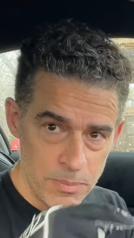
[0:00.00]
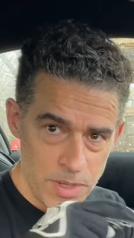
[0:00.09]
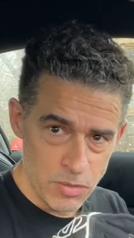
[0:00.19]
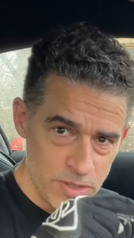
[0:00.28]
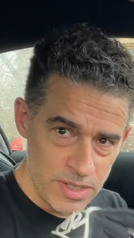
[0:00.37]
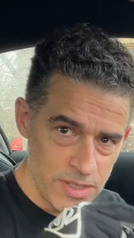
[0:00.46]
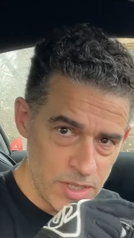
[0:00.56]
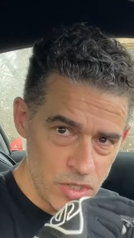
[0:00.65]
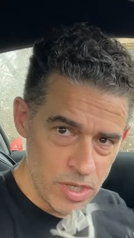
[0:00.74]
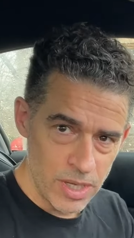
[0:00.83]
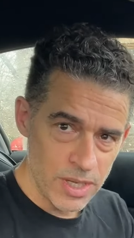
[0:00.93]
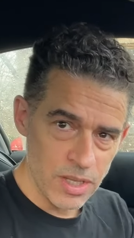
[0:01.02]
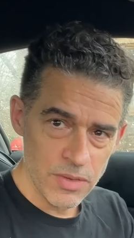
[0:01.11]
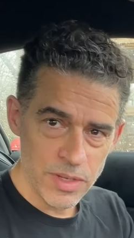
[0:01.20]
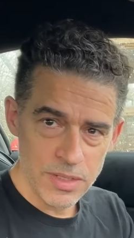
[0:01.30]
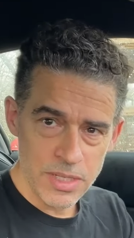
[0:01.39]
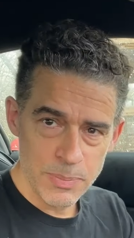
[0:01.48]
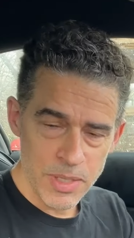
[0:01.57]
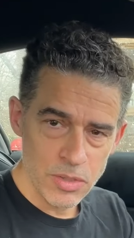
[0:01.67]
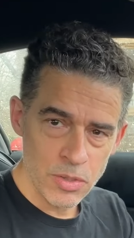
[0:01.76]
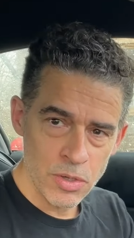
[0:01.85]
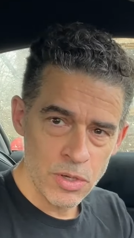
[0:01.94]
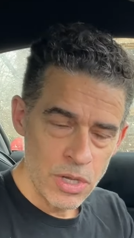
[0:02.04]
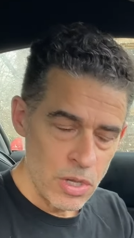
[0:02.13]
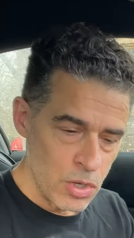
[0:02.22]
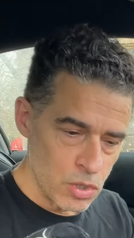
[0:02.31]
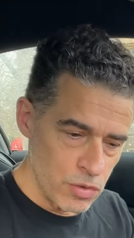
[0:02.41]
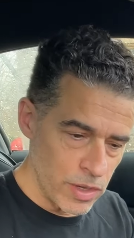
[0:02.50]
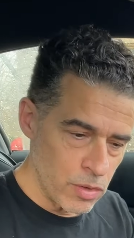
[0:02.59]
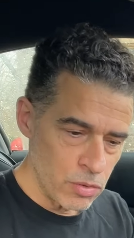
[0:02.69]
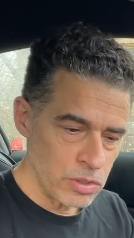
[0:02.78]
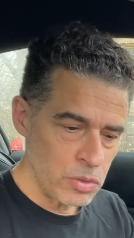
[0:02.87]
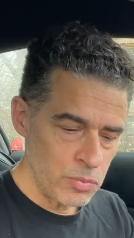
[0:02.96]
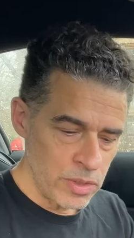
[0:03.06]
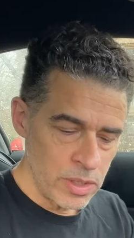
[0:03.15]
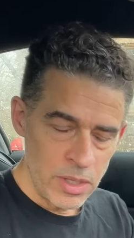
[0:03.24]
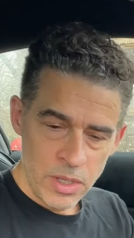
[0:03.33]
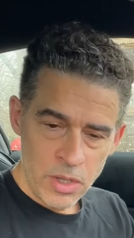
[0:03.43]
mais aussi cette GR86 parce que je vais continuer